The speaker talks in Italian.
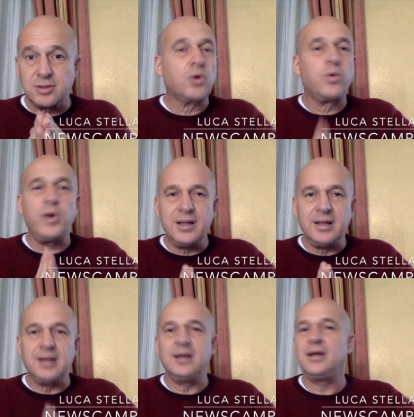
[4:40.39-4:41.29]

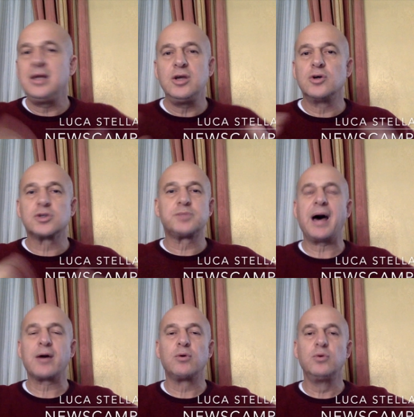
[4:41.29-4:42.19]
Quindi io
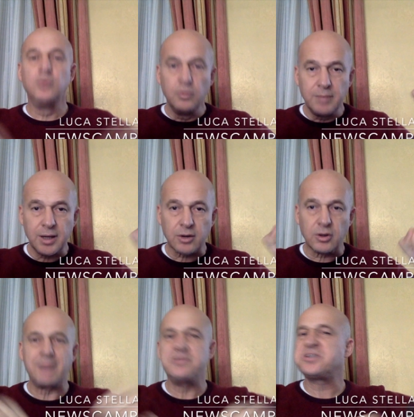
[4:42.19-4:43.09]
sparo un numero che
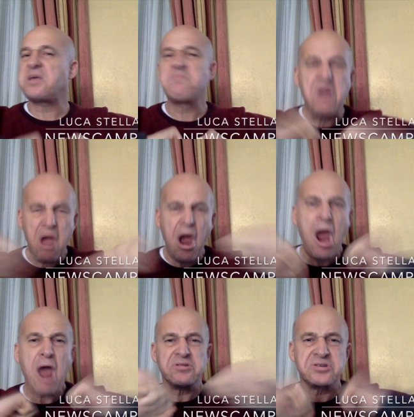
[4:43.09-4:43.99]
mi sembra
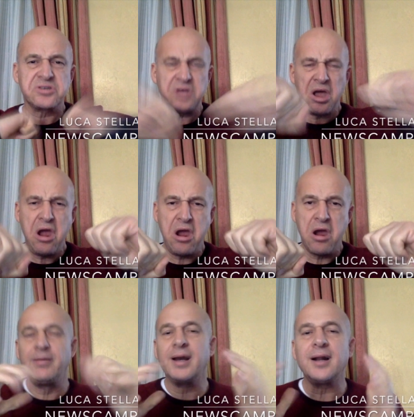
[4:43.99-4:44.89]
eh, sì,
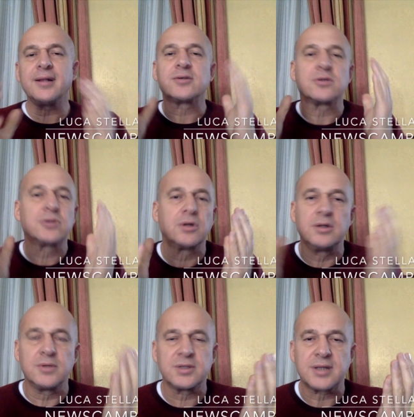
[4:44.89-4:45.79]
ma in realtà sto solo
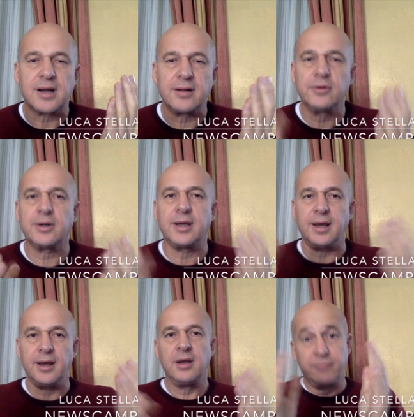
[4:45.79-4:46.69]
dimostrando che
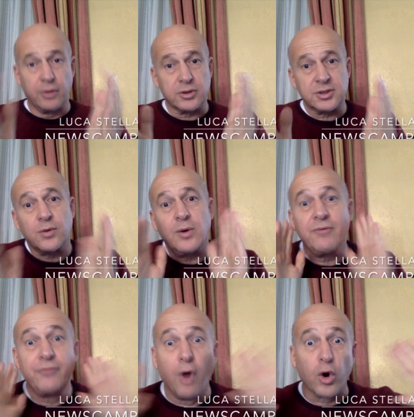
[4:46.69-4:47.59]
forse,
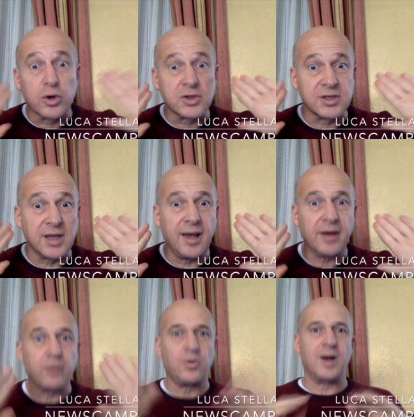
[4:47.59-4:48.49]
forse eh,
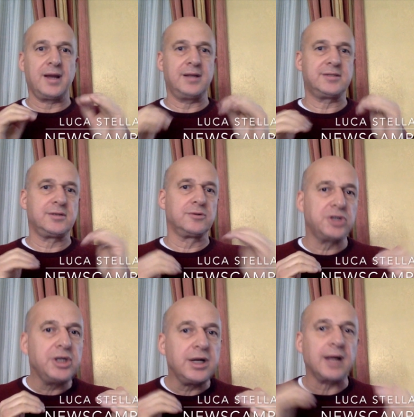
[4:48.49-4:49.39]
qualche
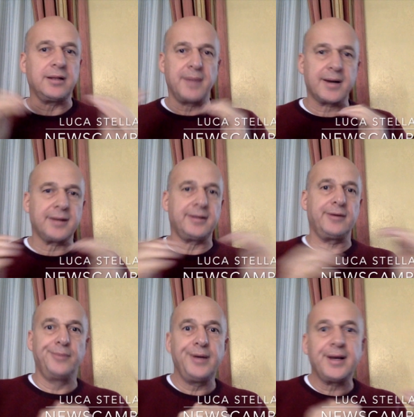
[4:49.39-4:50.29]
lezioncina di marketing e
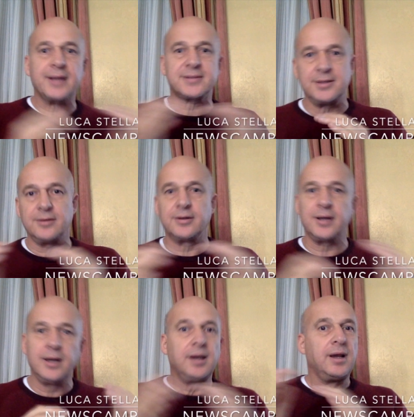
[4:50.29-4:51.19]
comunicazione
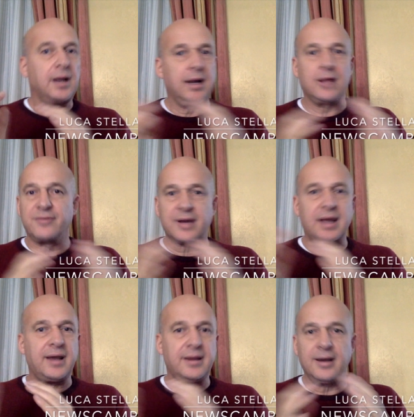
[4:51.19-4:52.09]
la
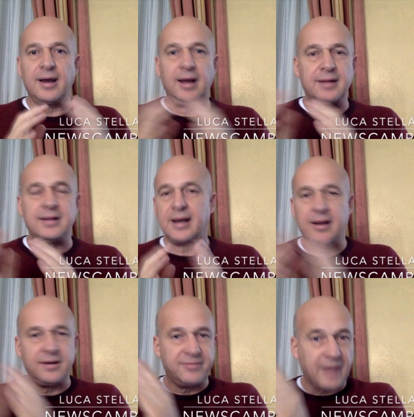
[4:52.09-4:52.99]
dovrei andare a
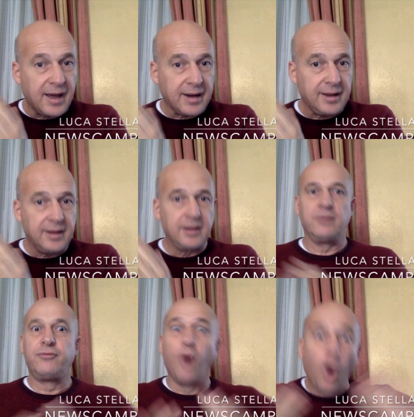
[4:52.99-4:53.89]
rifare
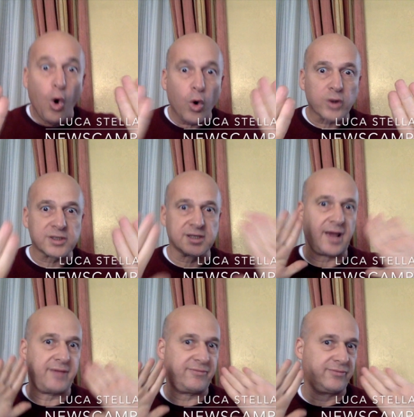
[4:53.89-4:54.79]

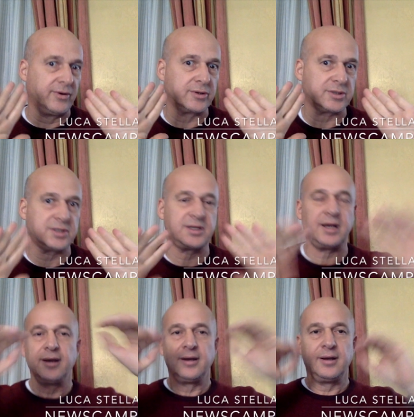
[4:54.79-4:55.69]
forse, forse